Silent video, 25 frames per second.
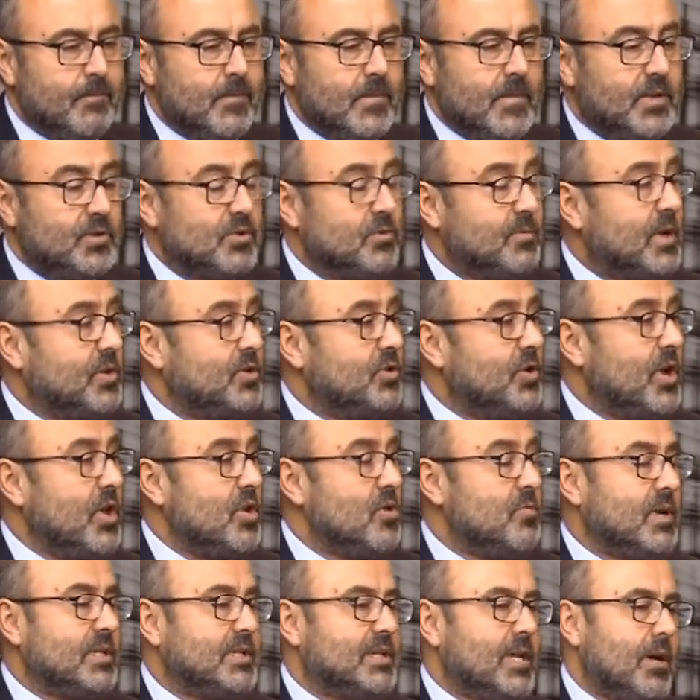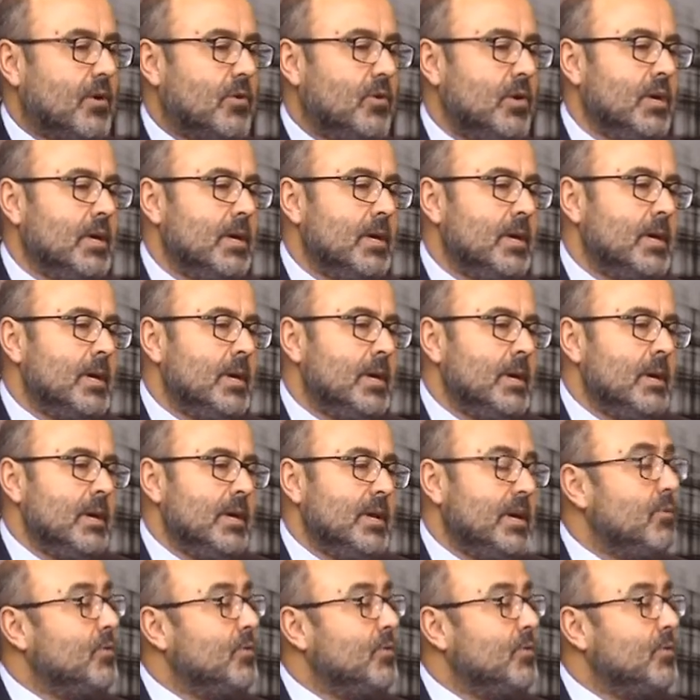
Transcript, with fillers: Eso partió el año pasado y es